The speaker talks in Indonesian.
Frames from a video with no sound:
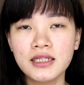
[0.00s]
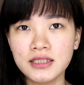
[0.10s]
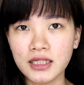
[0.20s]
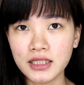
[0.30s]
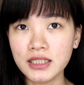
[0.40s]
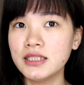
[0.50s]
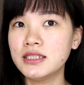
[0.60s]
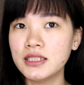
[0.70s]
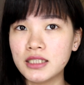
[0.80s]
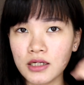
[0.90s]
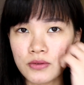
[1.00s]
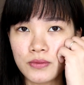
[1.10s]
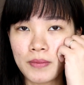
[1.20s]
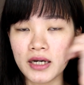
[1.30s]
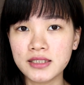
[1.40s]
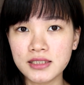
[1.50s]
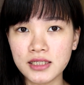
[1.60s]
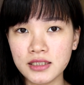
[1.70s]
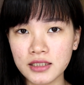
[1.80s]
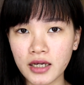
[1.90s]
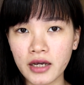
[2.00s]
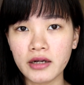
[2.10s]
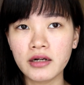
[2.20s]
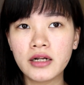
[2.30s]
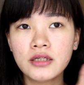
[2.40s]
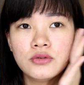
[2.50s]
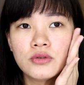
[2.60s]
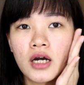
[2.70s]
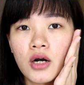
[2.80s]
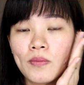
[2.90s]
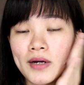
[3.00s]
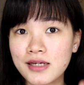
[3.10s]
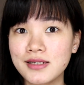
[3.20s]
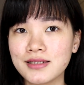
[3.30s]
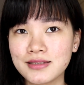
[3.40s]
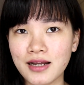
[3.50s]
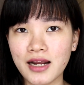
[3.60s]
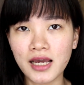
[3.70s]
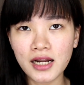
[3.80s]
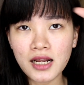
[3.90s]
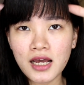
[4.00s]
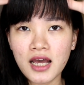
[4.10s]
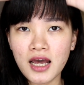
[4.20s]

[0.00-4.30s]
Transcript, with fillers: Jadi di sini aku pakai skincare dan juga aku pakai sunscreen.